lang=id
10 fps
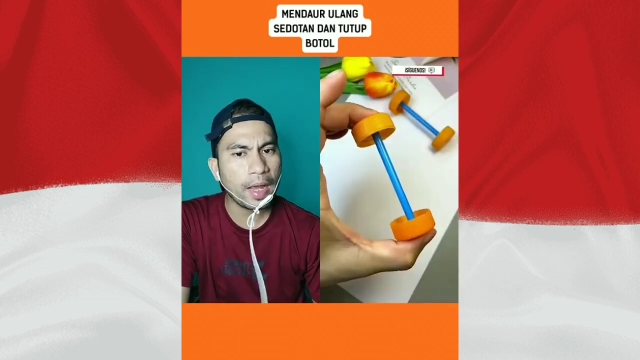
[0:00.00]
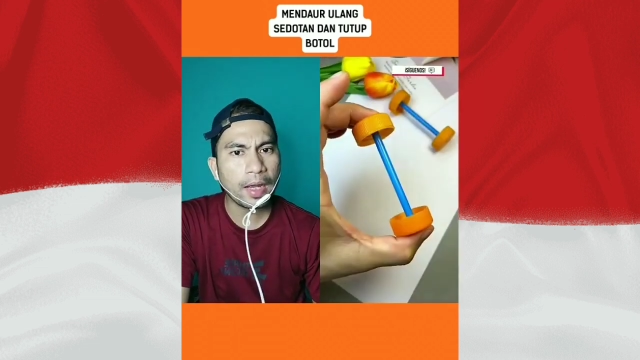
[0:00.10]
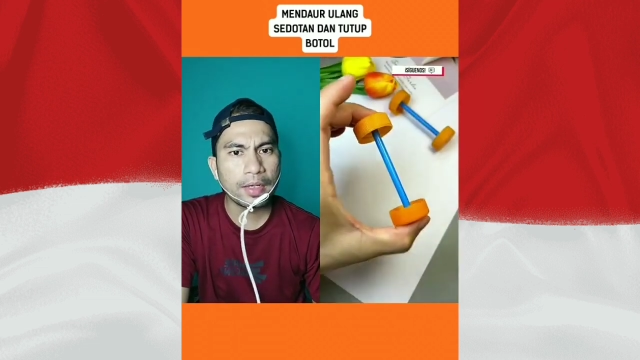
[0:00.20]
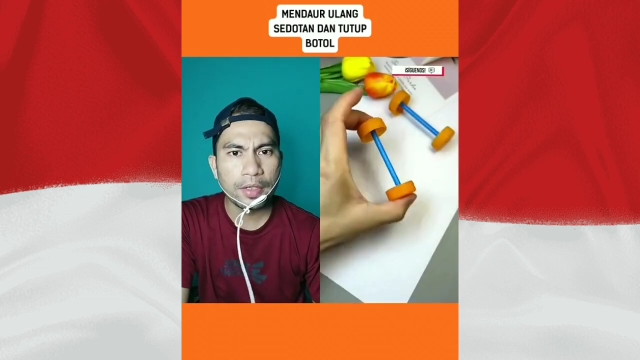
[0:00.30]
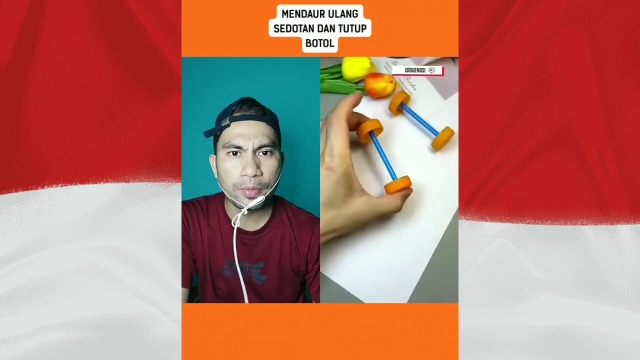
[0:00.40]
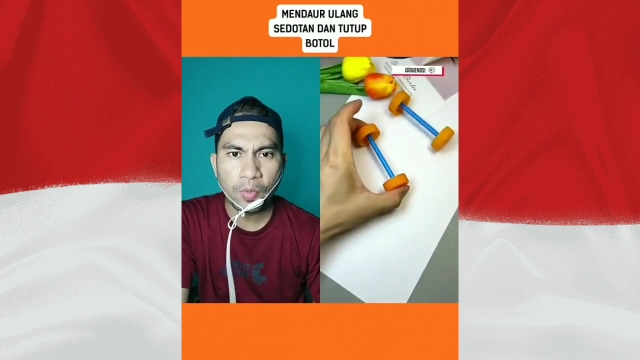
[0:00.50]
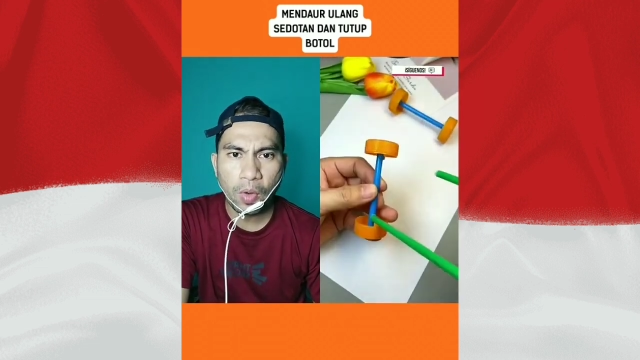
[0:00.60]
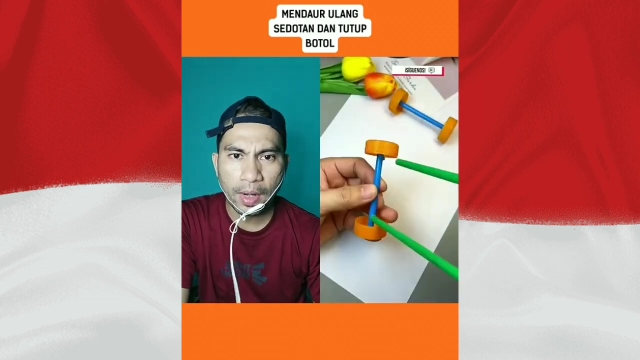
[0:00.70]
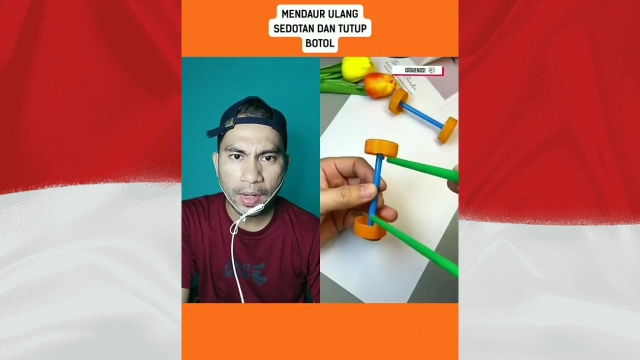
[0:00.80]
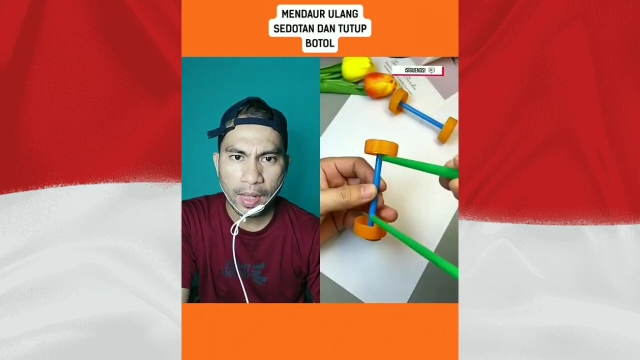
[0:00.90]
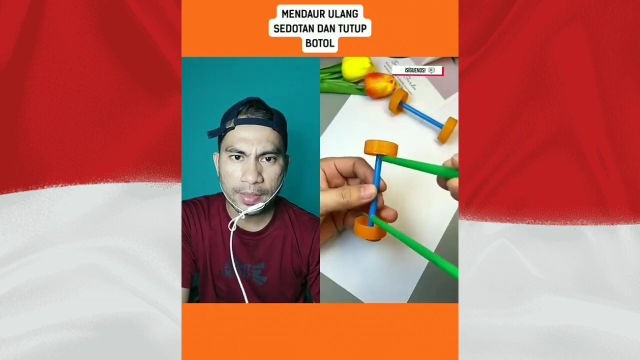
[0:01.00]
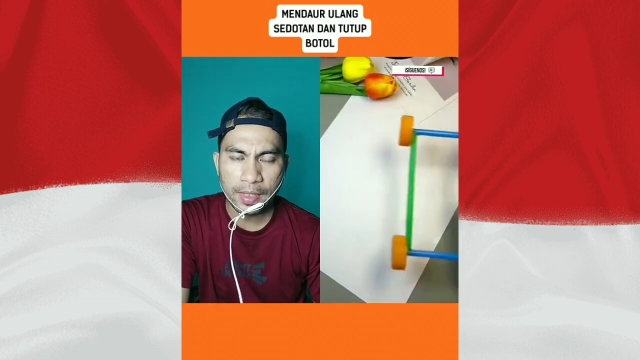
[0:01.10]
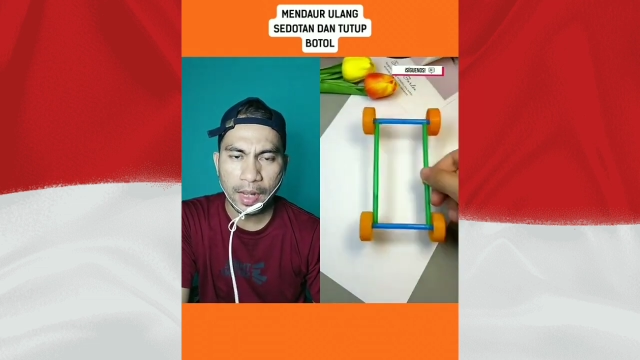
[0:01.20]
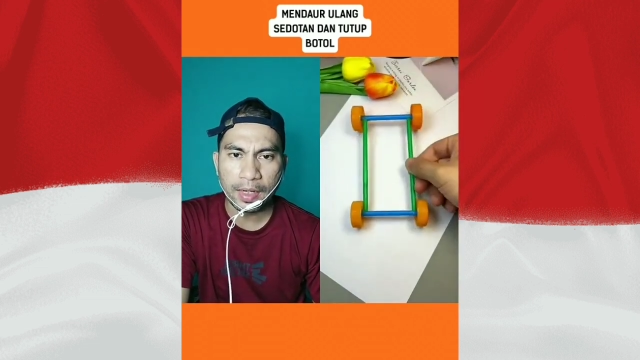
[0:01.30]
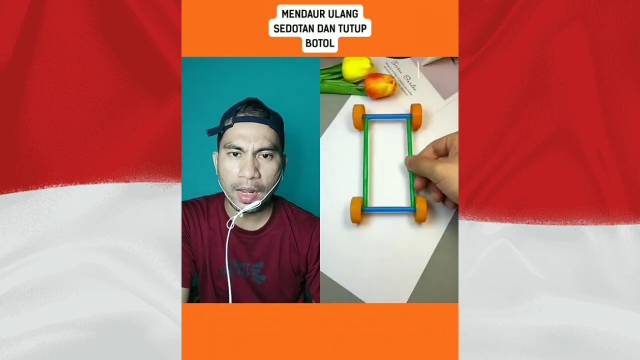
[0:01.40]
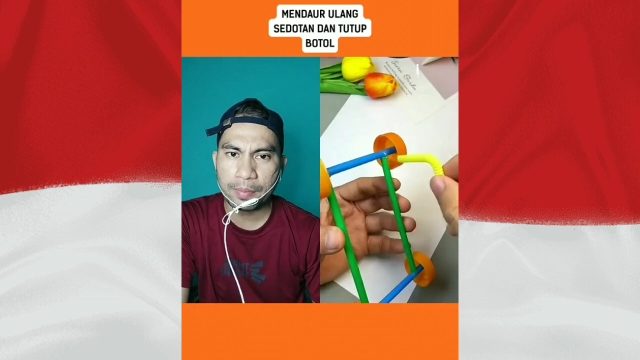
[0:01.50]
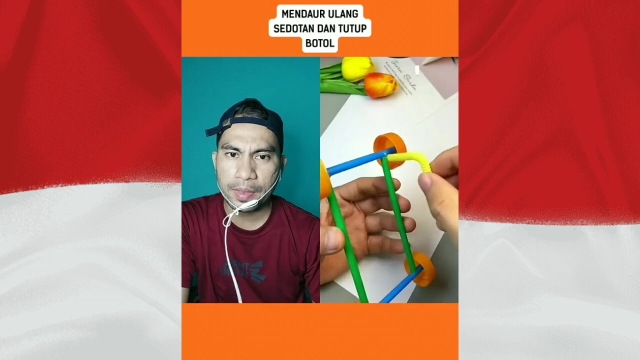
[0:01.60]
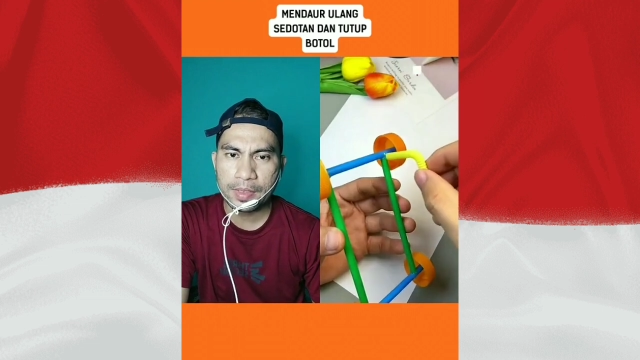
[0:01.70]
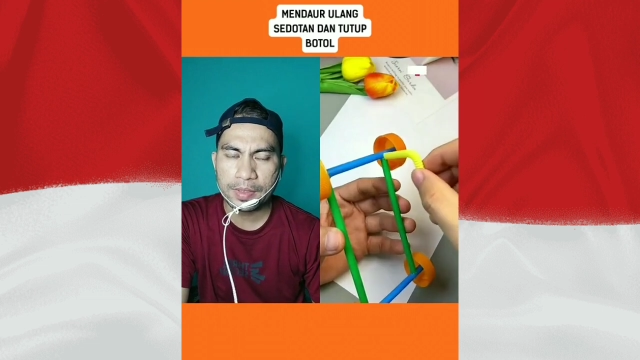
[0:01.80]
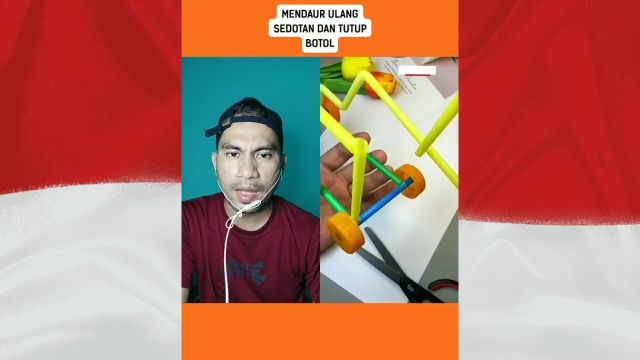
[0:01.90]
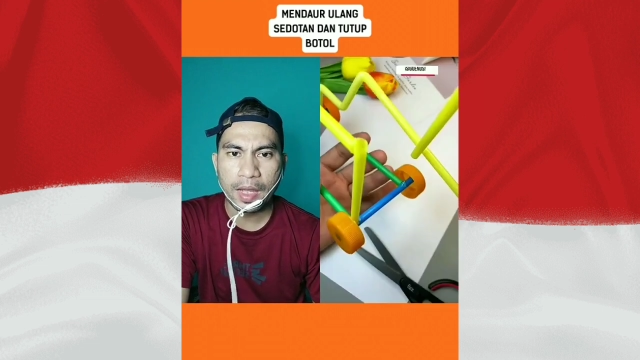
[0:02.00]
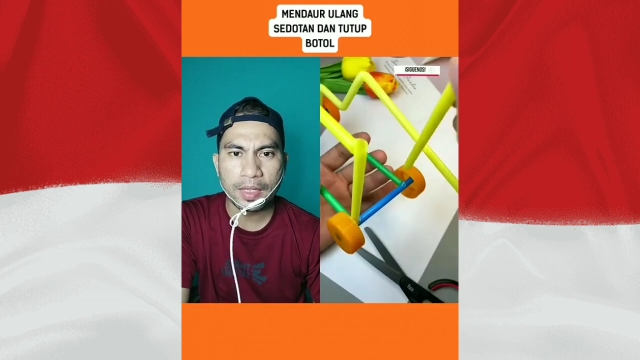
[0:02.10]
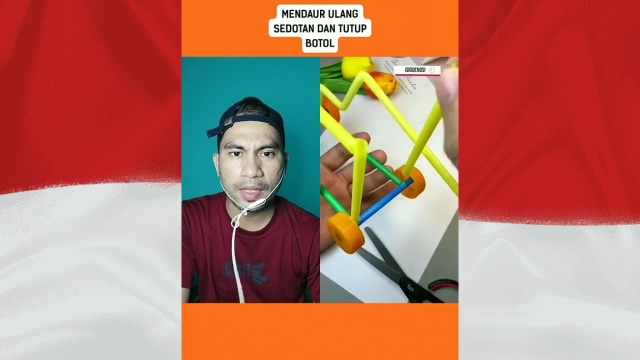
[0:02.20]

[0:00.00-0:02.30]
jangan dibuang guys karena bisa